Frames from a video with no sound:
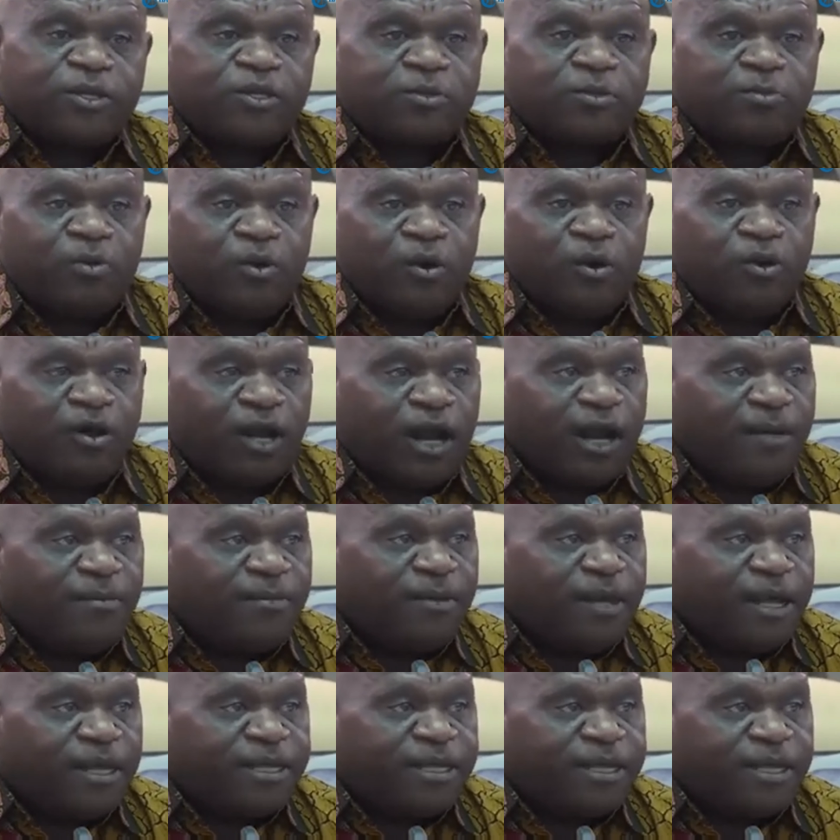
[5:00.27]
program
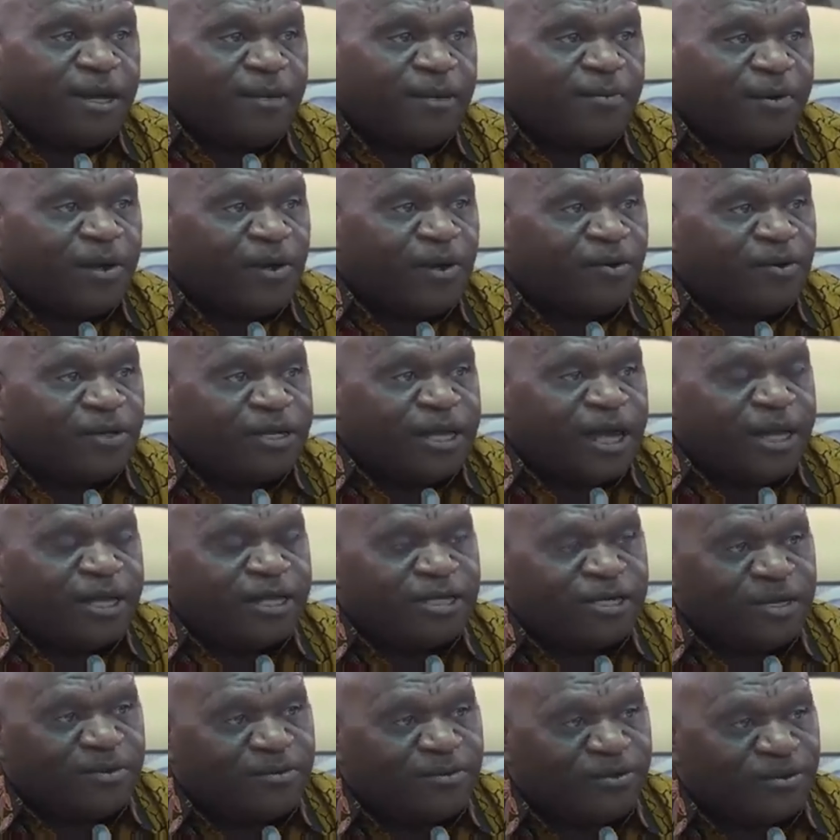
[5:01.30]
yang tidak perlu saya
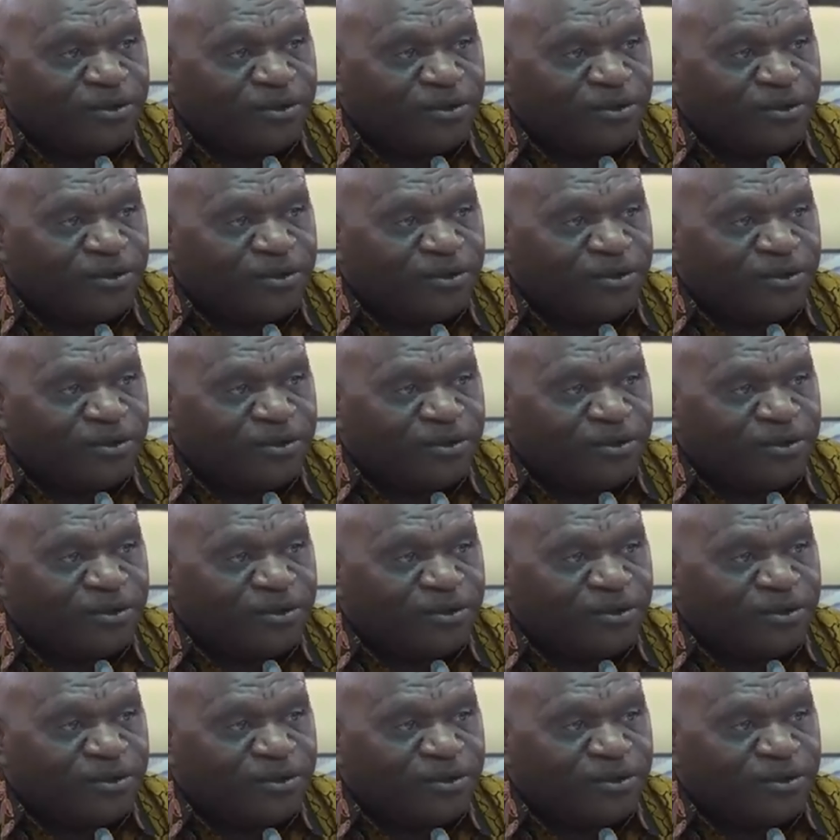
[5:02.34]
sebut.